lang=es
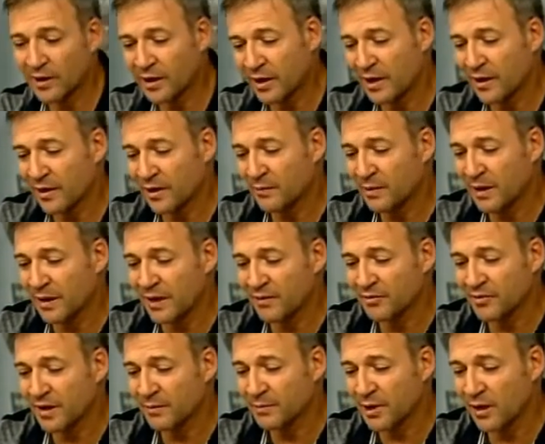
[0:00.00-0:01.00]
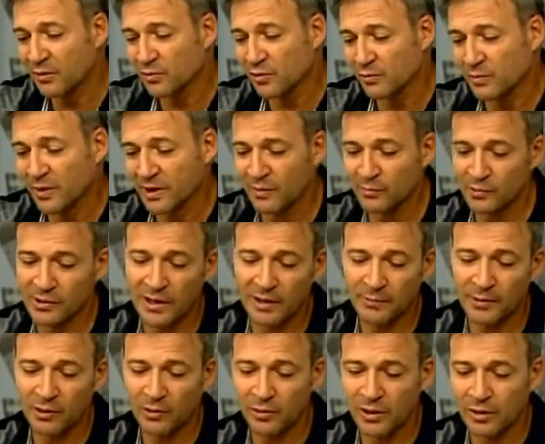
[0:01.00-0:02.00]
a, Cantabria, otros vayamos a
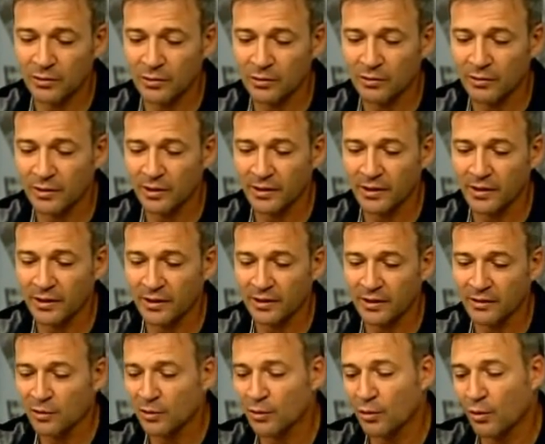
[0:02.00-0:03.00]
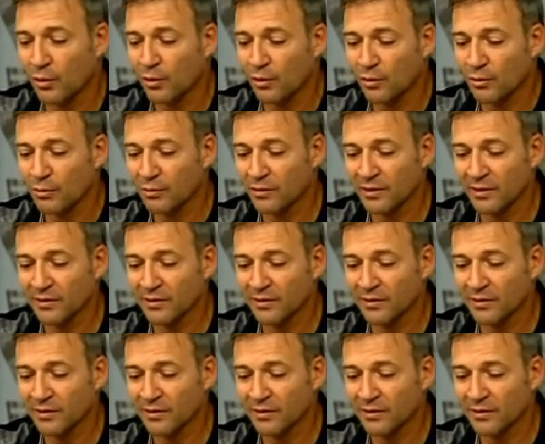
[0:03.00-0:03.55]
Belorado y no